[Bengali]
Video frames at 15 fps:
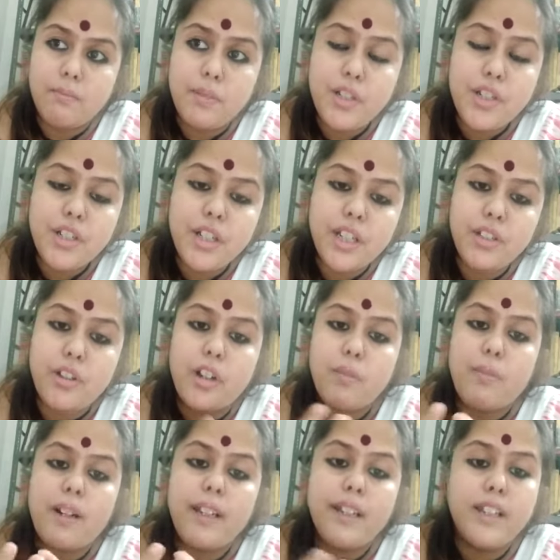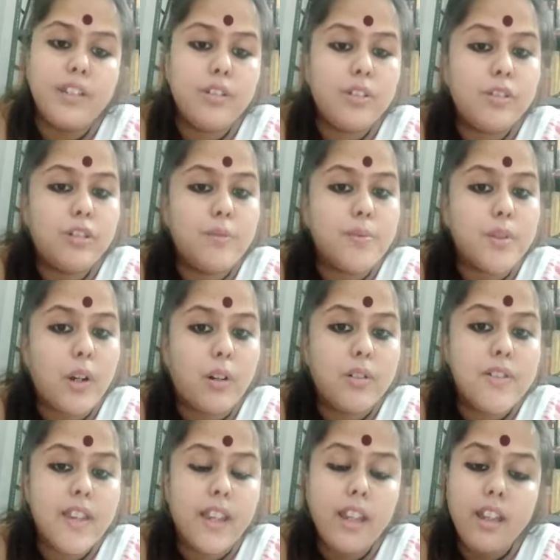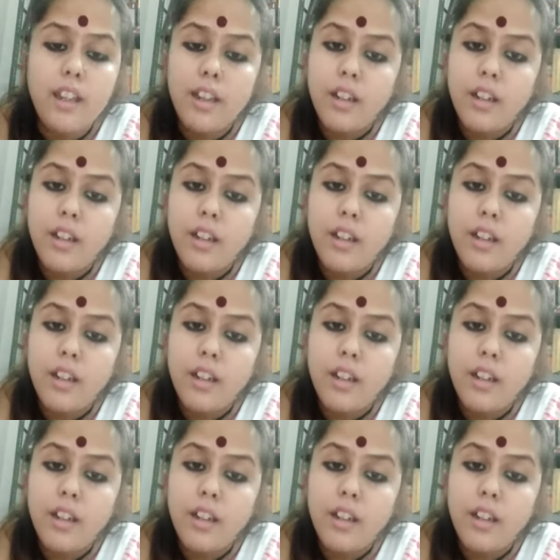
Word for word: বিশ্বের দরবারে কিন্তু খুব সহজেই